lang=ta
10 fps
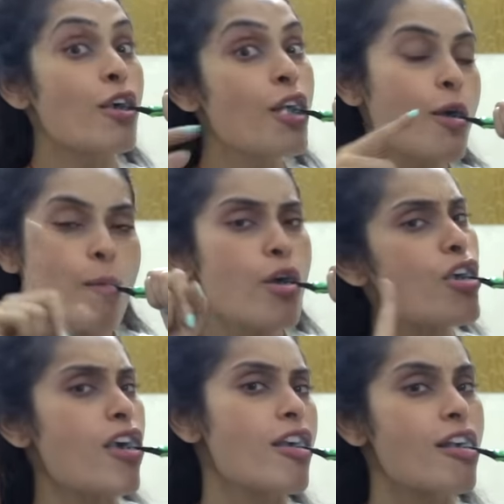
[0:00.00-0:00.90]
நீங்கள்
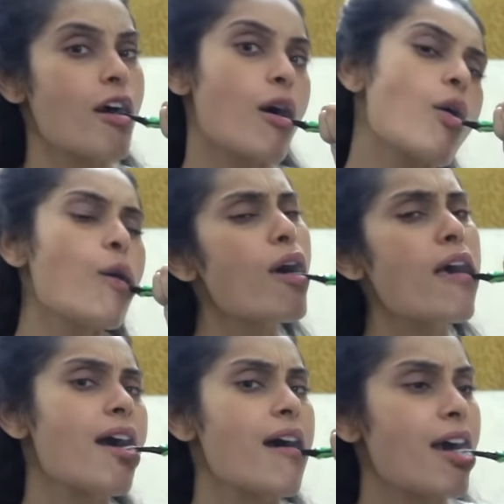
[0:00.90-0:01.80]
பேசுகிறீங்க
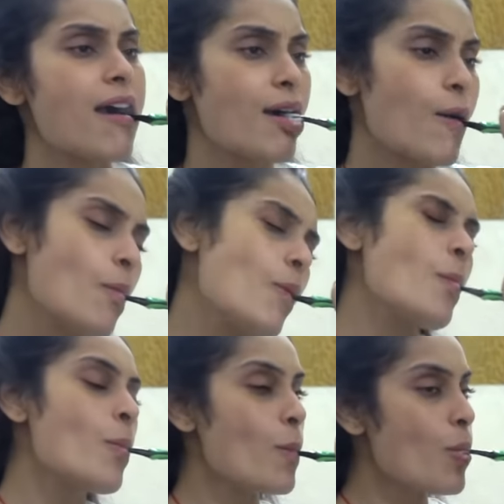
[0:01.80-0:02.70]
ஓகே
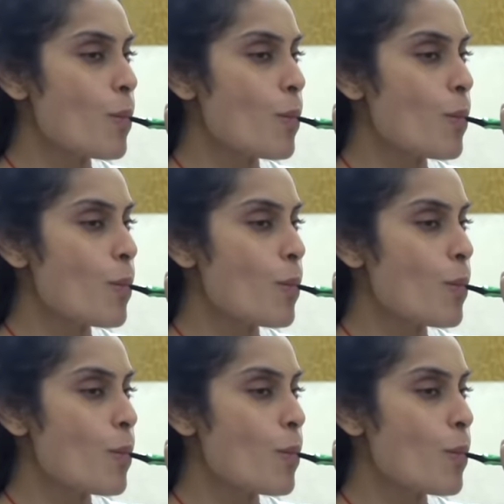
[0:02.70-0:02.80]
ம்